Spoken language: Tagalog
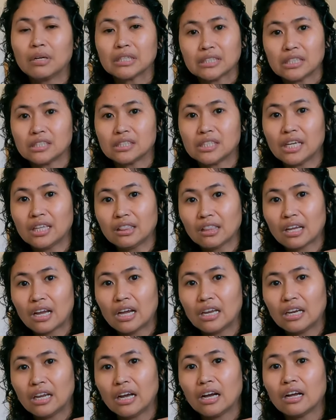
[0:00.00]
Magsiset
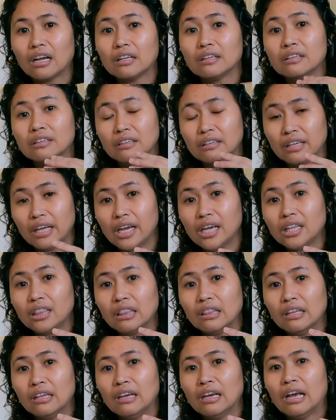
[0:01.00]
ka ng
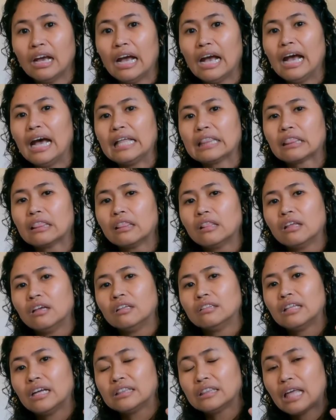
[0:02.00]
date at
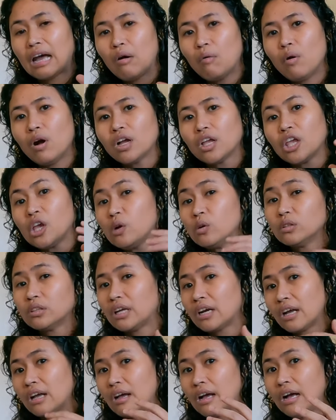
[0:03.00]
tatawag yung
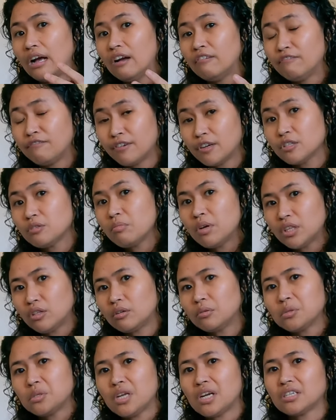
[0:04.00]
taga First
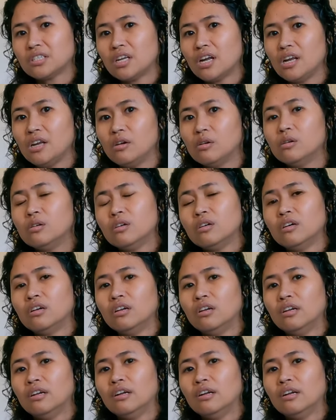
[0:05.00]
Metrosec sa'yo